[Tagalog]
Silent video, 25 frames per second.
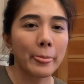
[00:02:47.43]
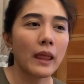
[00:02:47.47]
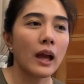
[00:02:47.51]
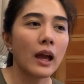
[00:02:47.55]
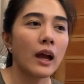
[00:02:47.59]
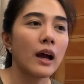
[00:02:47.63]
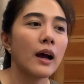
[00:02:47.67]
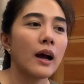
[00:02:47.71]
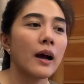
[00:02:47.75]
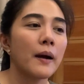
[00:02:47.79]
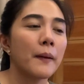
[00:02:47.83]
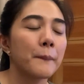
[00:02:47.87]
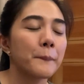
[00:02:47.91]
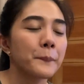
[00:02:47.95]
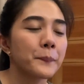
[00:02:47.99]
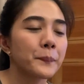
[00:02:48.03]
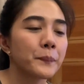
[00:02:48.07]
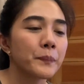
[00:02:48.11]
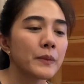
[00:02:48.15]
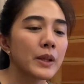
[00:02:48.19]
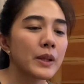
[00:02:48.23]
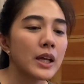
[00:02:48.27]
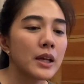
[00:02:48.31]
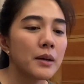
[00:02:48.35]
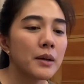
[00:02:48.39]
Um,
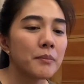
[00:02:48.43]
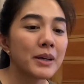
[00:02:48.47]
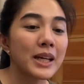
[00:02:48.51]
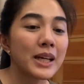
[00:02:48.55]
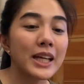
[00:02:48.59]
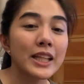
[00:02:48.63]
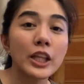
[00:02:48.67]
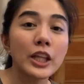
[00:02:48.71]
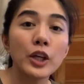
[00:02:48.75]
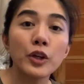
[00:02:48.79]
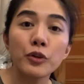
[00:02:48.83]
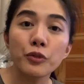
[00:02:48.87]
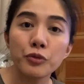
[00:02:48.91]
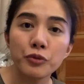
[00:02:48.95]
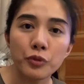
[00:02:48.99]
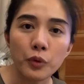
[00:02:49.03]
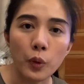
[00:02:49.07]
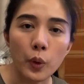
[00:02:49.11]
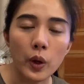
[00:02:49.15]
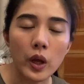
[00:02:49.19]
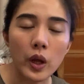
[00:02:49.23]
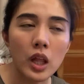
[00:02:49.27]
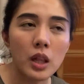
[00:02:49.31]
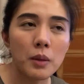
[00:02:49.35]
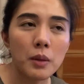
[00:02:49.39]
Maganda yung
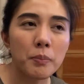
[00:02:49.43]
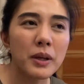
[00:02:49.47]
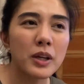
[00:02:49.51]
foil,